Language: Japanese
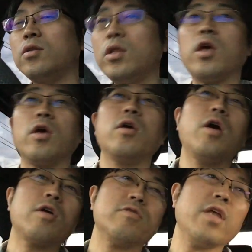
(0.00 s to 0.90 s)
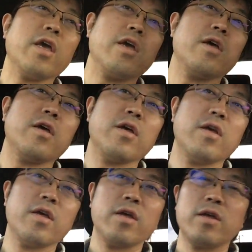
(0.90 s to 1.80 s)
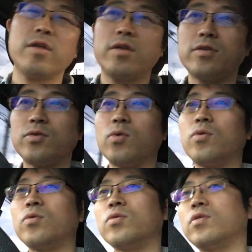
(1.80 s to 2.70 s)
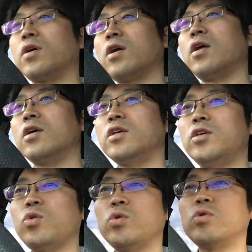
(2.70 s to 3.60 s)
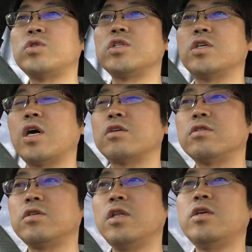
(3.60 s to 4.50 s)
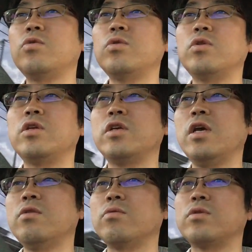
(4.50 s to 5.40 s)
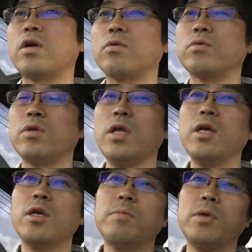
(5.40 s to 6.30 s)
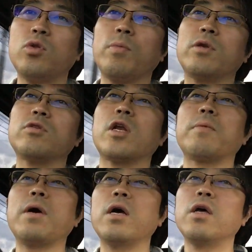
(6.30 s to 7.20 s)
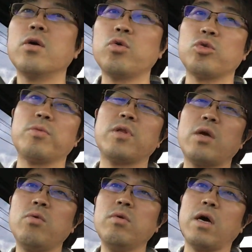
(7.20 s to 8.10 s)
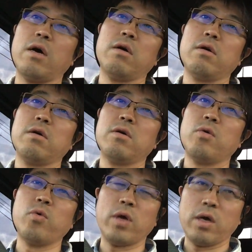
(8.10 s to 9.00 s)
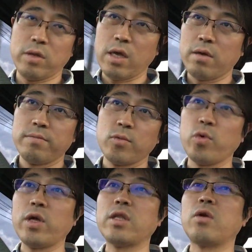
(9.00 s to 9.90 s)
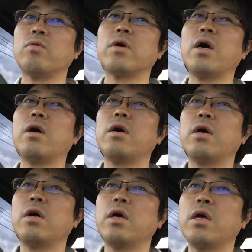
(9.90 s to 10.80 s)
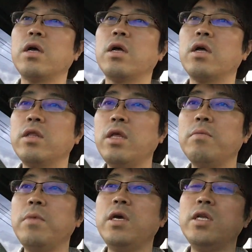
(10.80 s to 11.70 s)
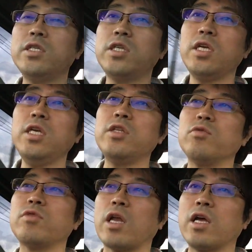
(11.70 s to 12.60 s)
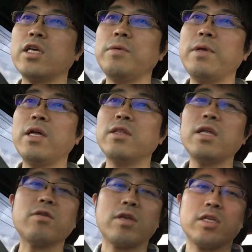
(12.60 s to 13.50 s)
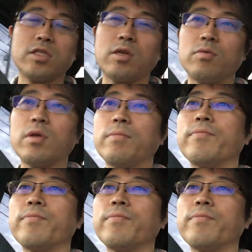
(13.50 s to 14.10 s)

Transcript: ねえあくねそうだから一人の人格ね一人の人間というふうなことでね認めるならば、子供だろうが 親,、ね、親だろうが、ね、命令していいという誰が決めたんだって話なので、